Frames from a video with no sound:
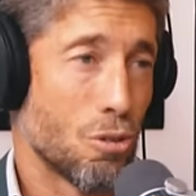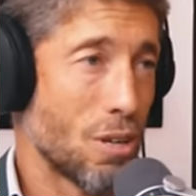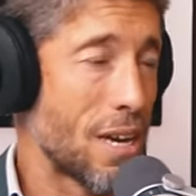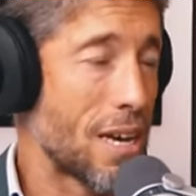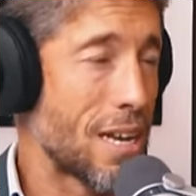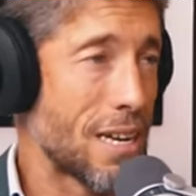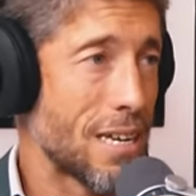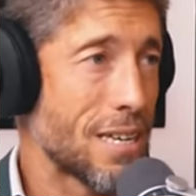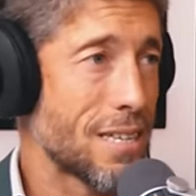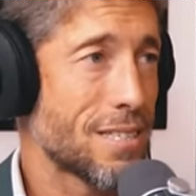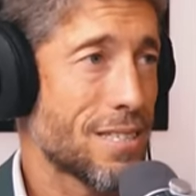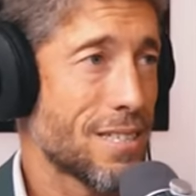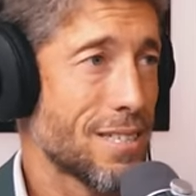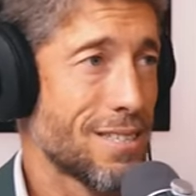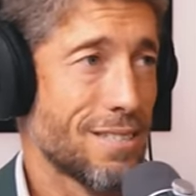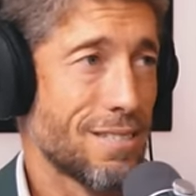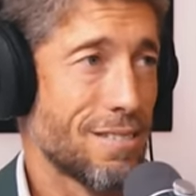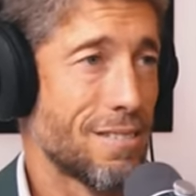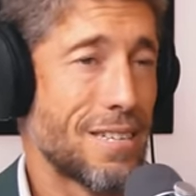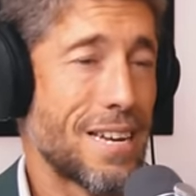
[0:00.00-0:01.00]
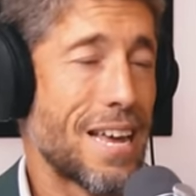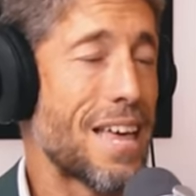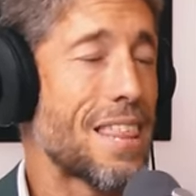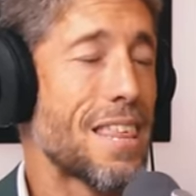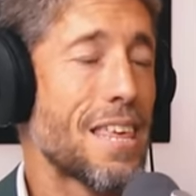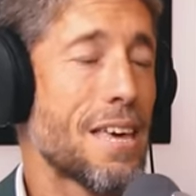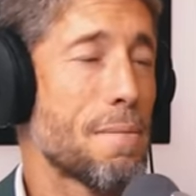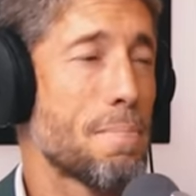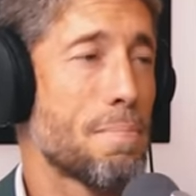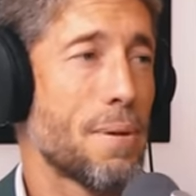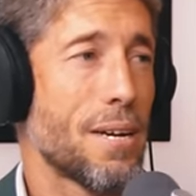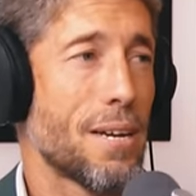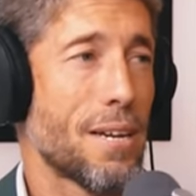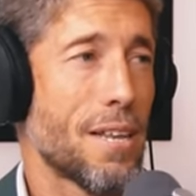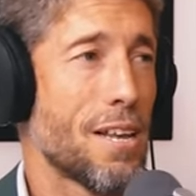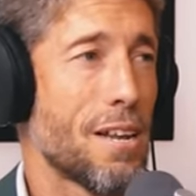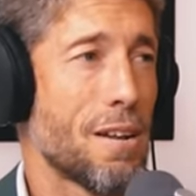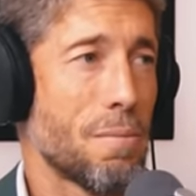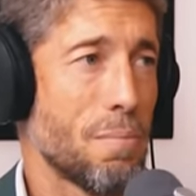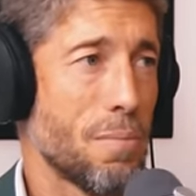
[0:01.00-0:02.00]
tienes, nadie
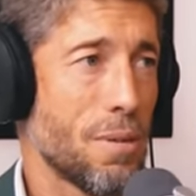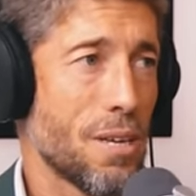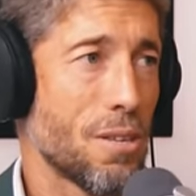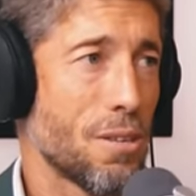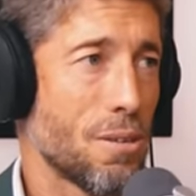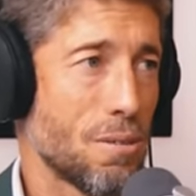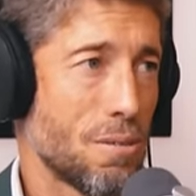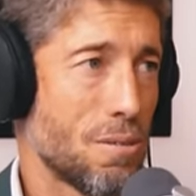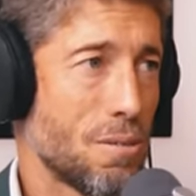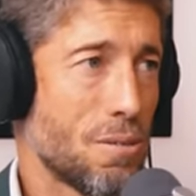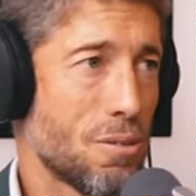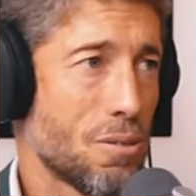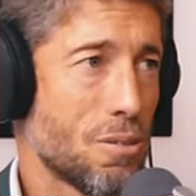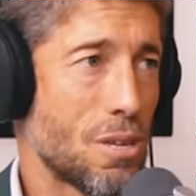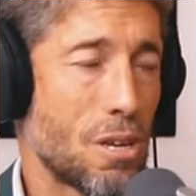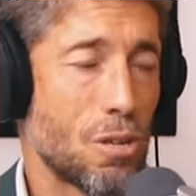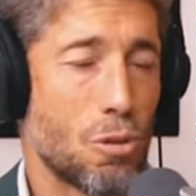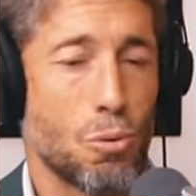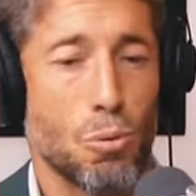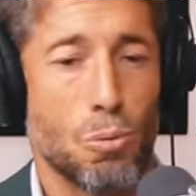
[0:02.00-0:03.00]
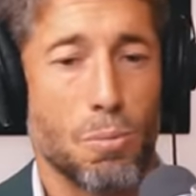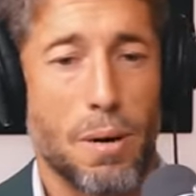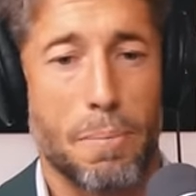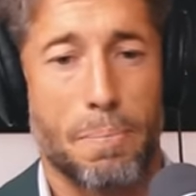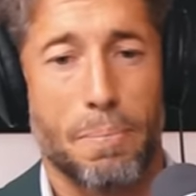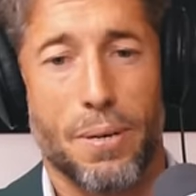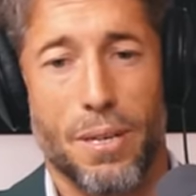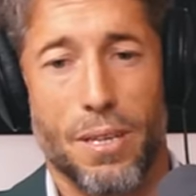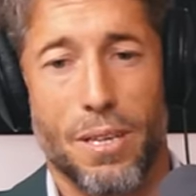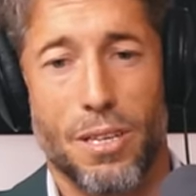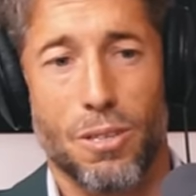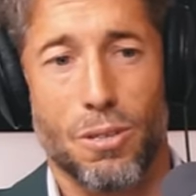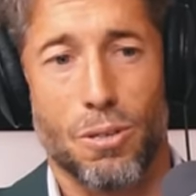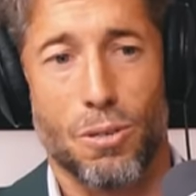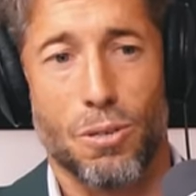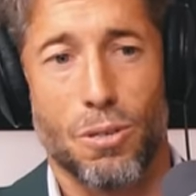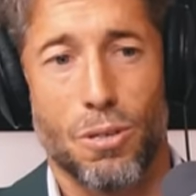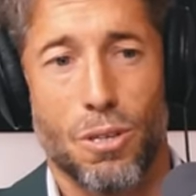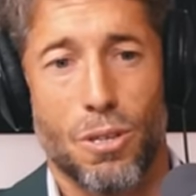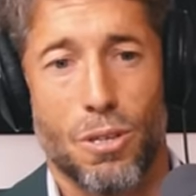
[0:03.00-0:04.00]
pierde el miedo. O sea, tú vas
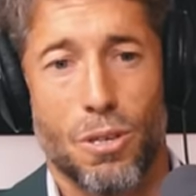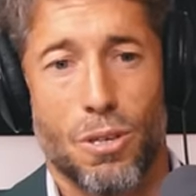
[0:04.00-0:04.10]
perdiendo